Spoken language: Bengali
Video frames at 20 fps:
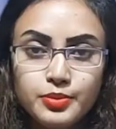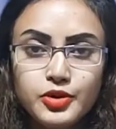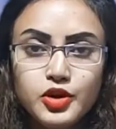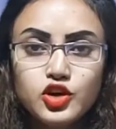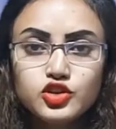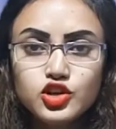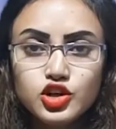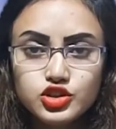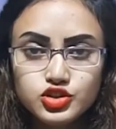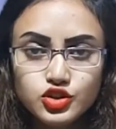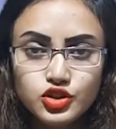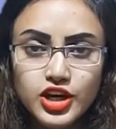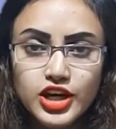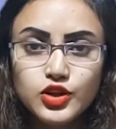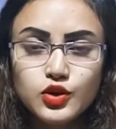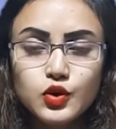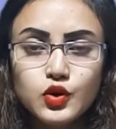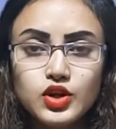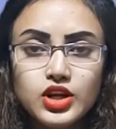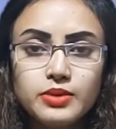প্রিয় দর্শক
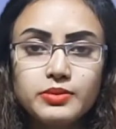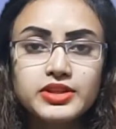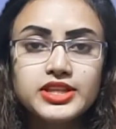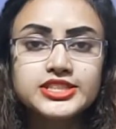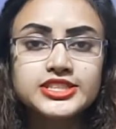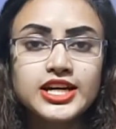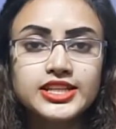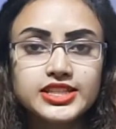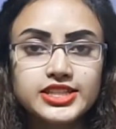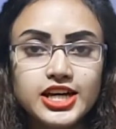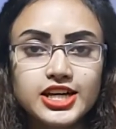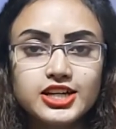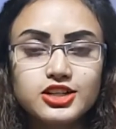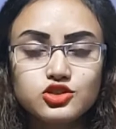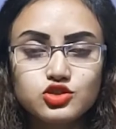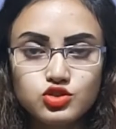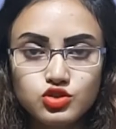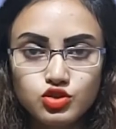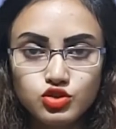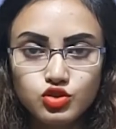এতক্ষণ আমাদের সাথে থাকার
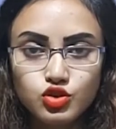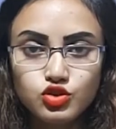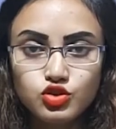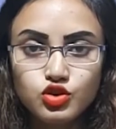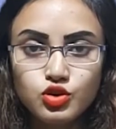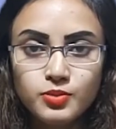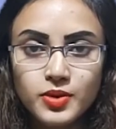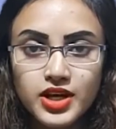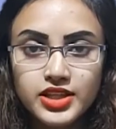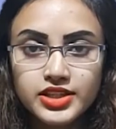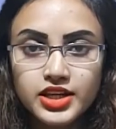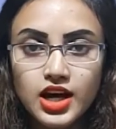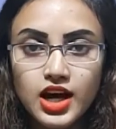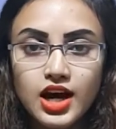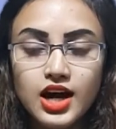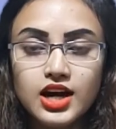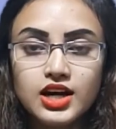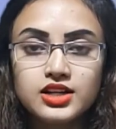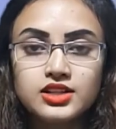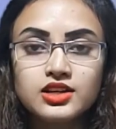জন্য ধন্যবাদ
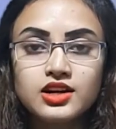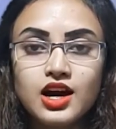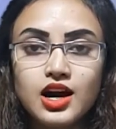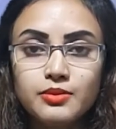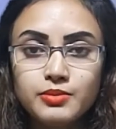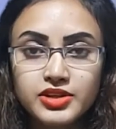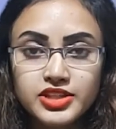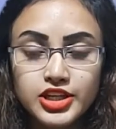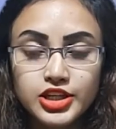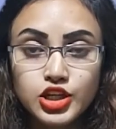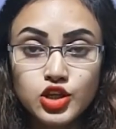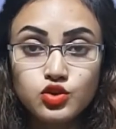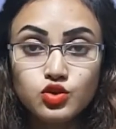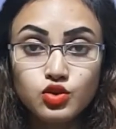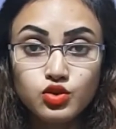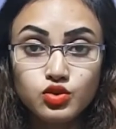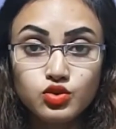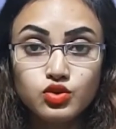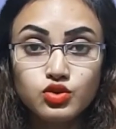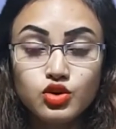আর আমাদের নিত্য
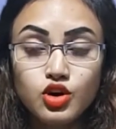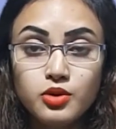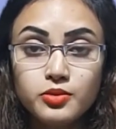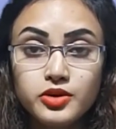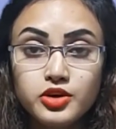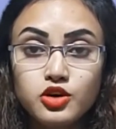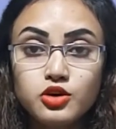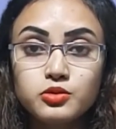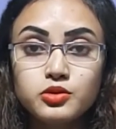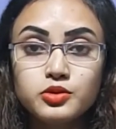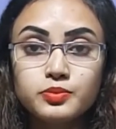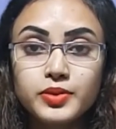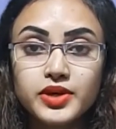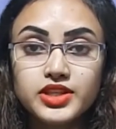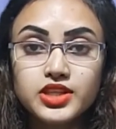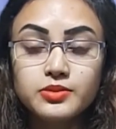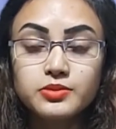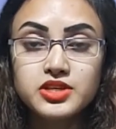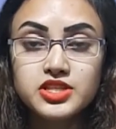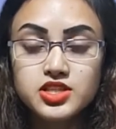নতুন খবর খবর পেতে
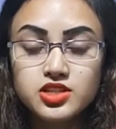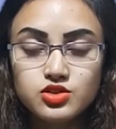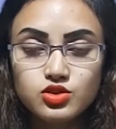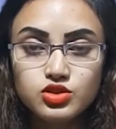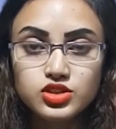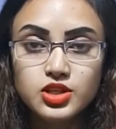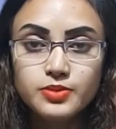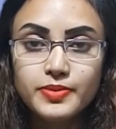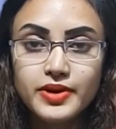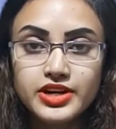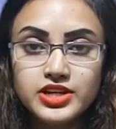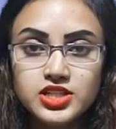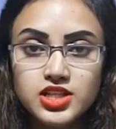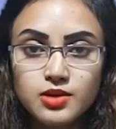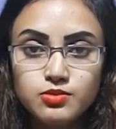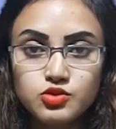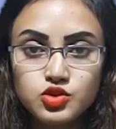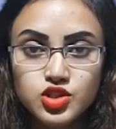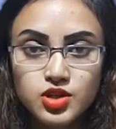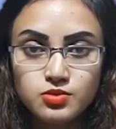ভিজিট করতে পারেন
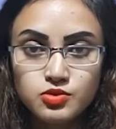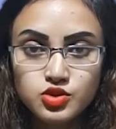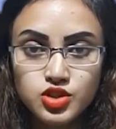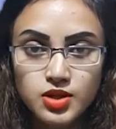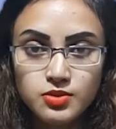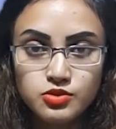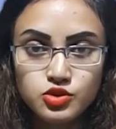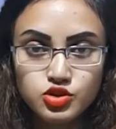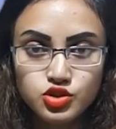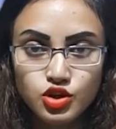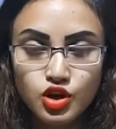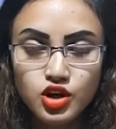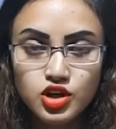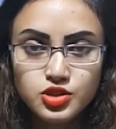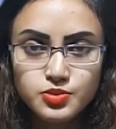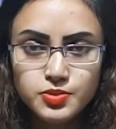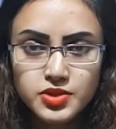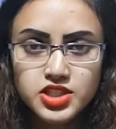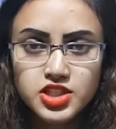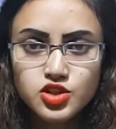
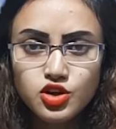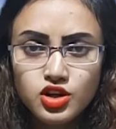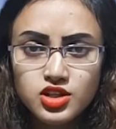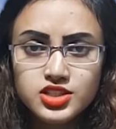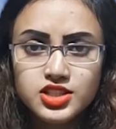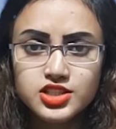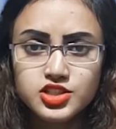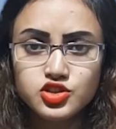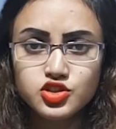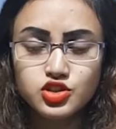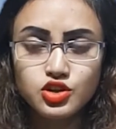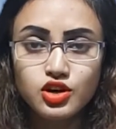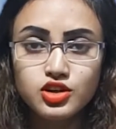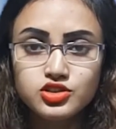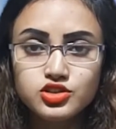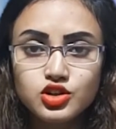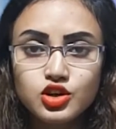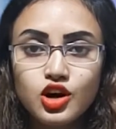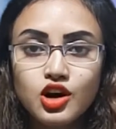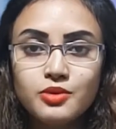
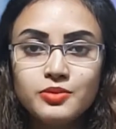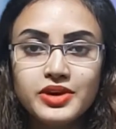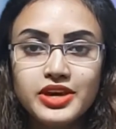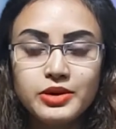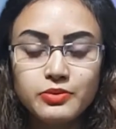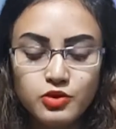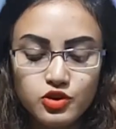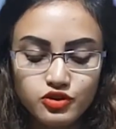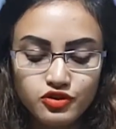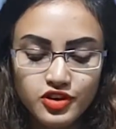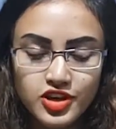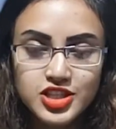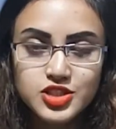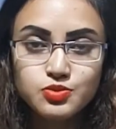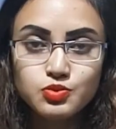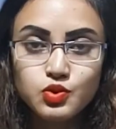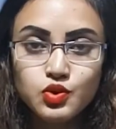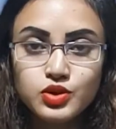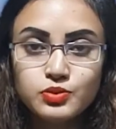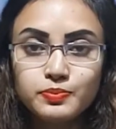www.bdreuters.com এবং
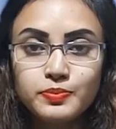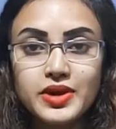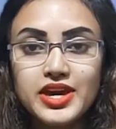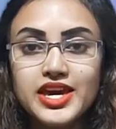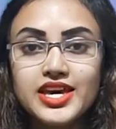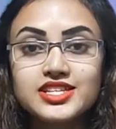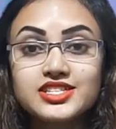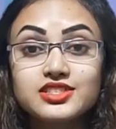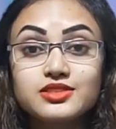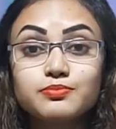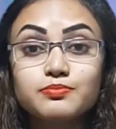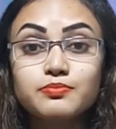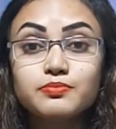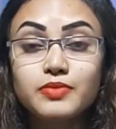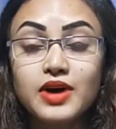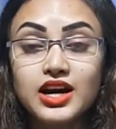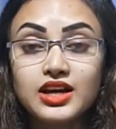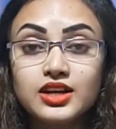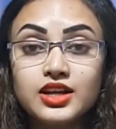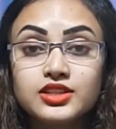ফেসবুক পেজ
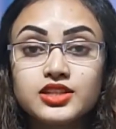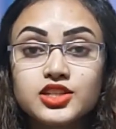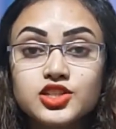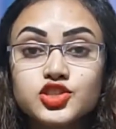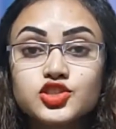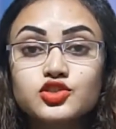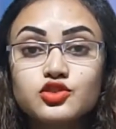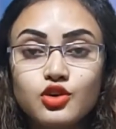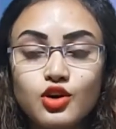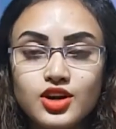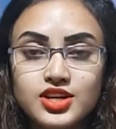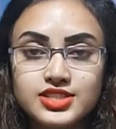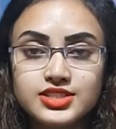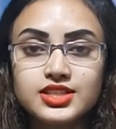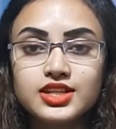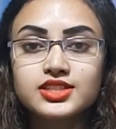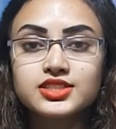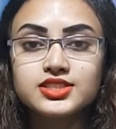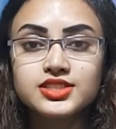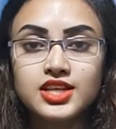বাংলাদেশ
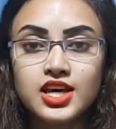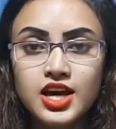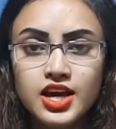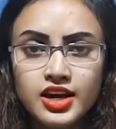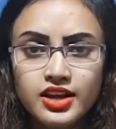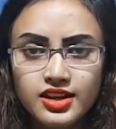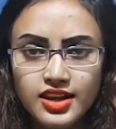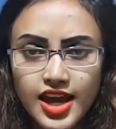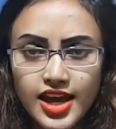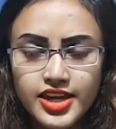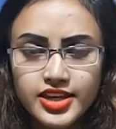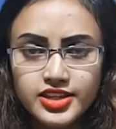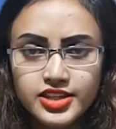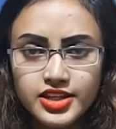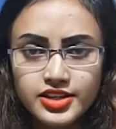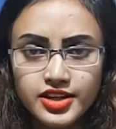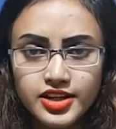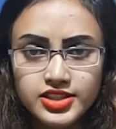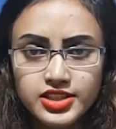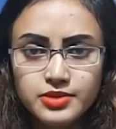রয়টার্স লাইক দিয়ে
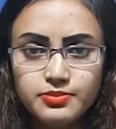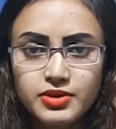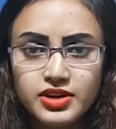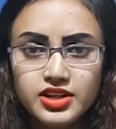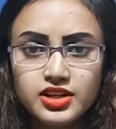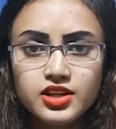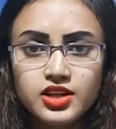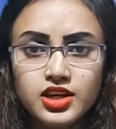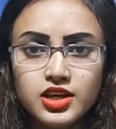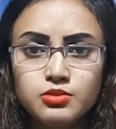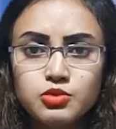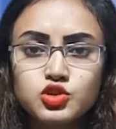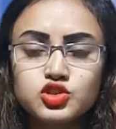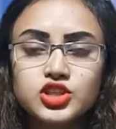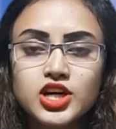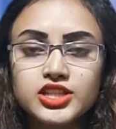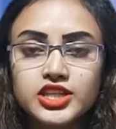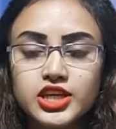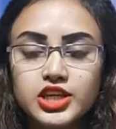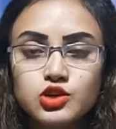রাখতে পারেন এবং
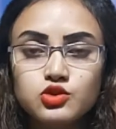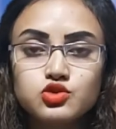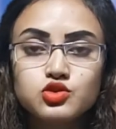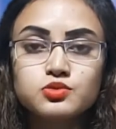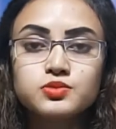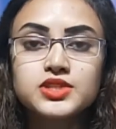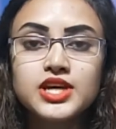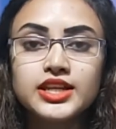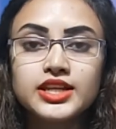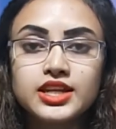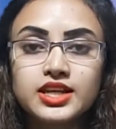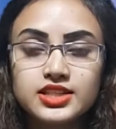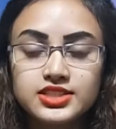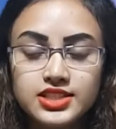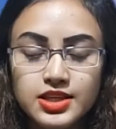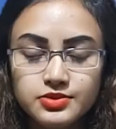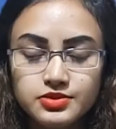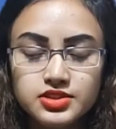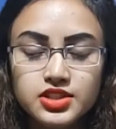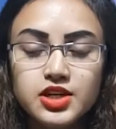সাথে ইউটিউব চ্যানেলে
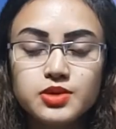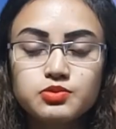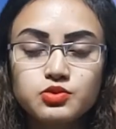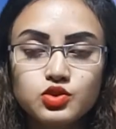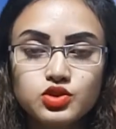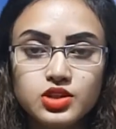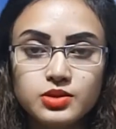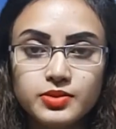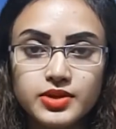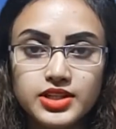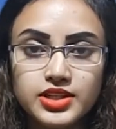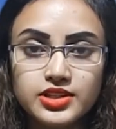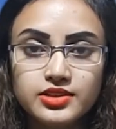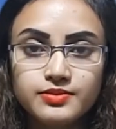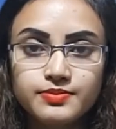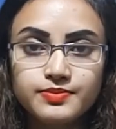সাবস্ক্রাইব করতে পারেন